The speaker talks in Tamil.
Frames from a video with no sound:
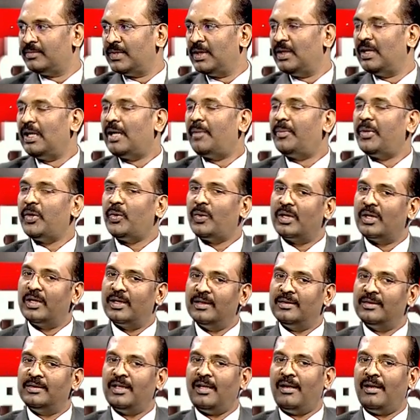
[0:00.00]
அப்படி ஒரு
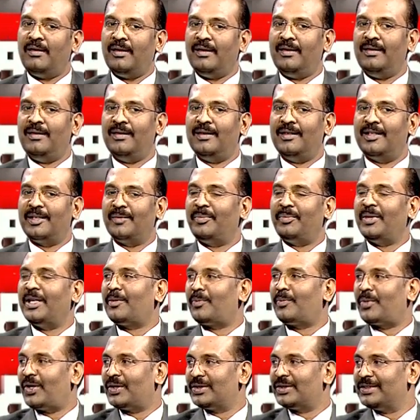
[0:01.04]
டிஸார்டர்ட் ரிப்பேர்
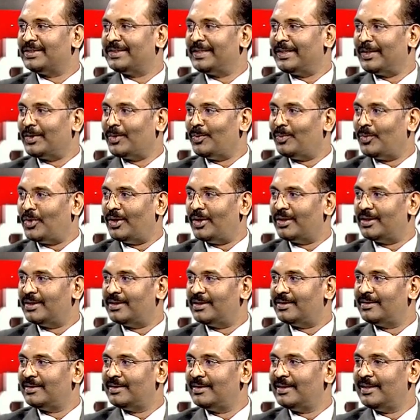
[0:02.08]
ப்ராசஸ் இருக்கும் பொழுது
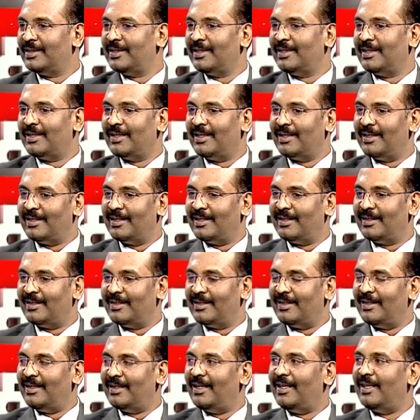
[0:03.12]

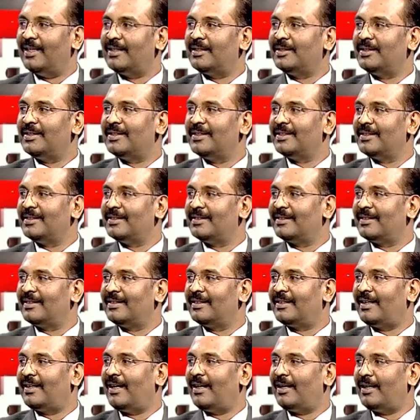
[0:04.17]
அது
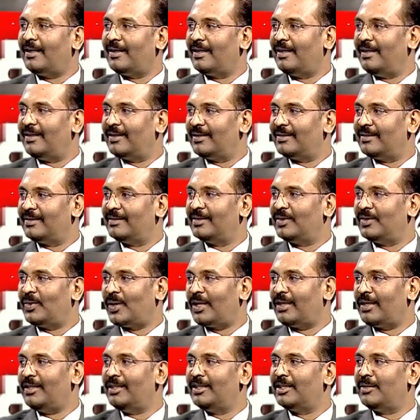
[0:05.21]
காலங்கள்
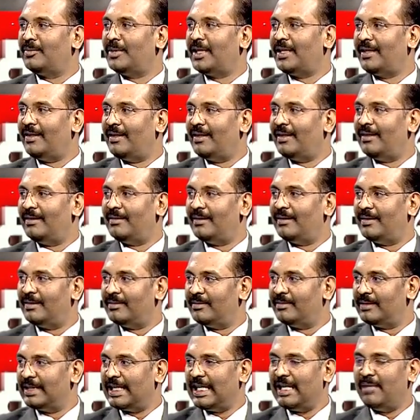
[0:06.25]
தொடர்ந்து இந்த மாதிரி
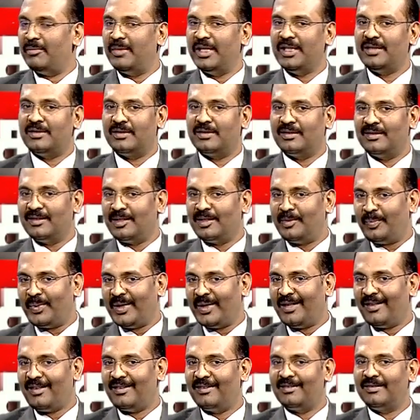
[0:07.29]
டேமேஜ்
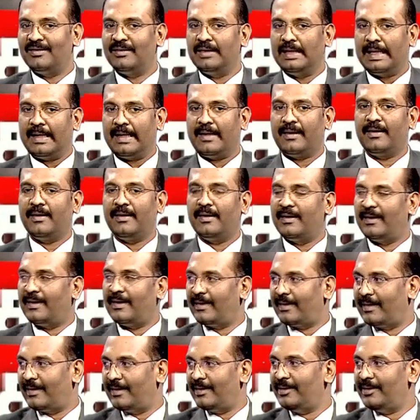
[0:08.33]
ரிப்பேர் நடக்க நடக்க